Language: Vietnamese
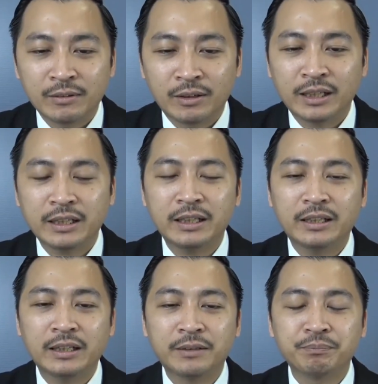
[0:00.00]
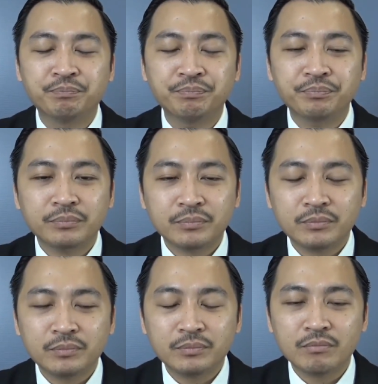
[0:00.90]
ở thế thì thì
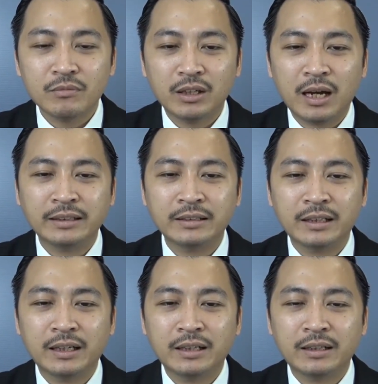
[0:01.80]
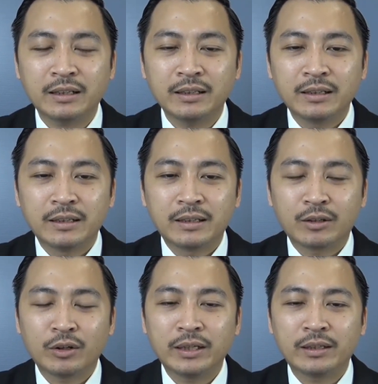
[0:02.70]
anh ờ,
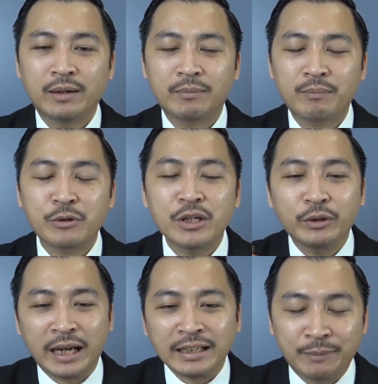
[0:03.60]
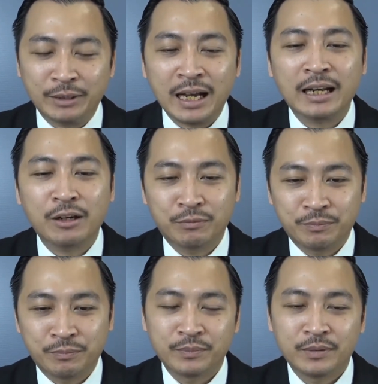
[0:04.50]
có định ờ, bao nhiêu thì anh cảm thấy hài lòng
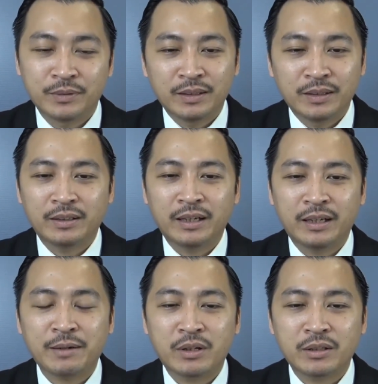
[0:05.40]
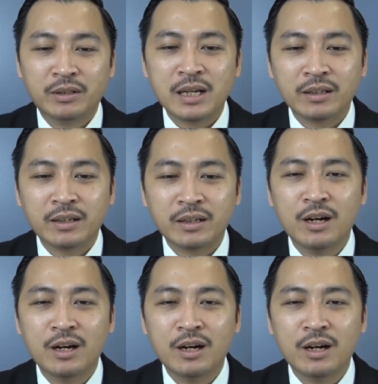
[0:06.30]
thì anh bảo là chắc là cỡ